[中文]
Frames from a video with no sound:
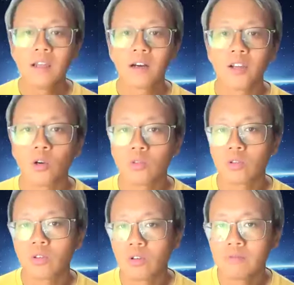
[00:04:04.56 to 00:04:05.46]
两条路
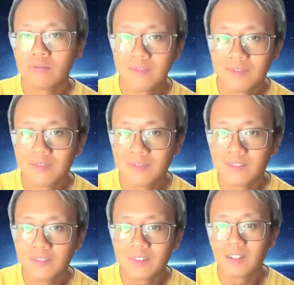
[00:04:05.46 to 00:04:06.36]
都通，
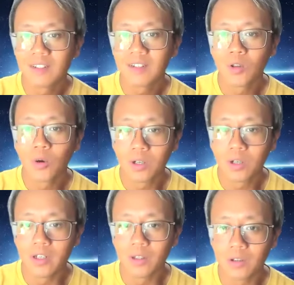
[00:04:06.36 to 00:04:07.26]
都
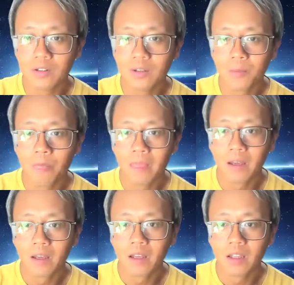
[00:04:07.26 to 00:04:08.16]
可以通。
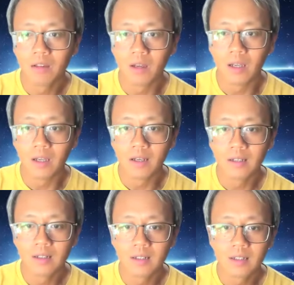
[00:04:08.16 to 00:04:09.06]
对，
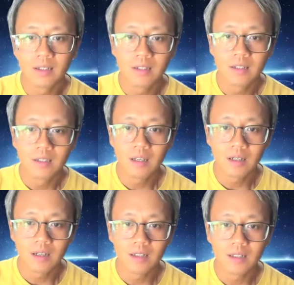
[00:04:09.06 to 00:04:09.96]

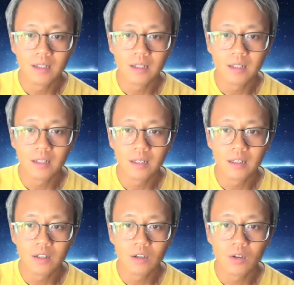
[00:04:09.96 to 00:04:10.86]
那
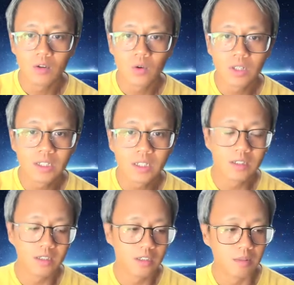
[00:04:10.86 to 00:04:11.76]
关键
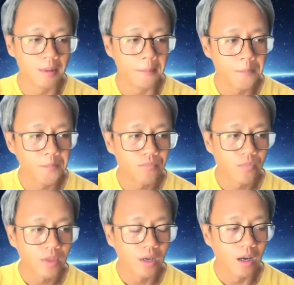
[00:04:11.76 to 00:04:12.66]
只是什么？
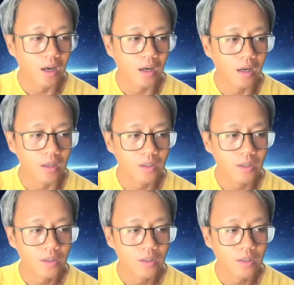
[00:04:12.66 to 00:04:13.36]
啊，